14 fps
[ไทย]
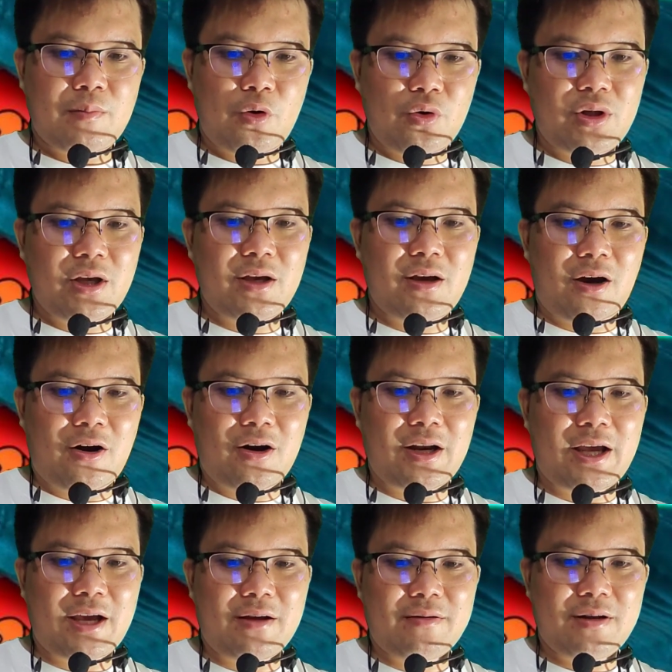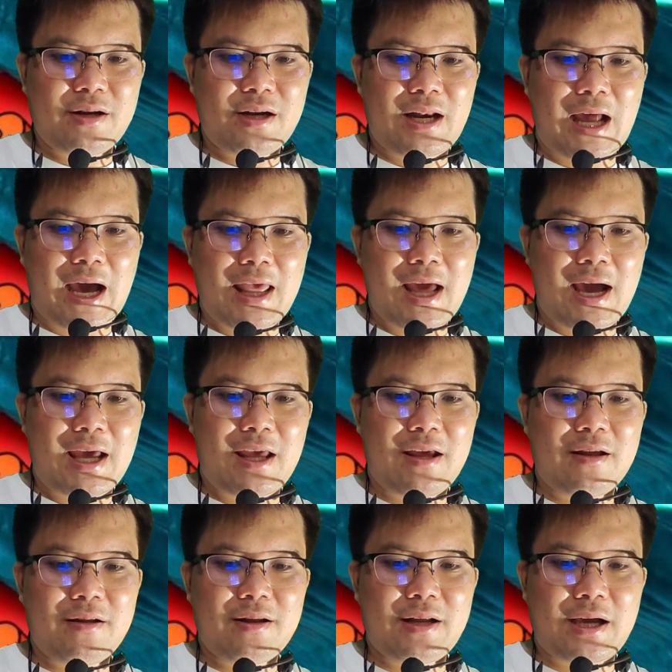ผู้ถือครองเนี่ยรายใหญ่
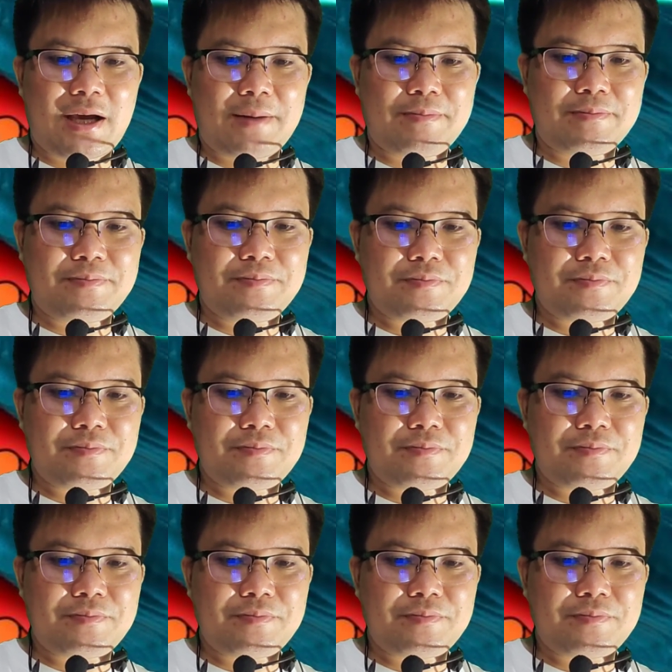นะครับ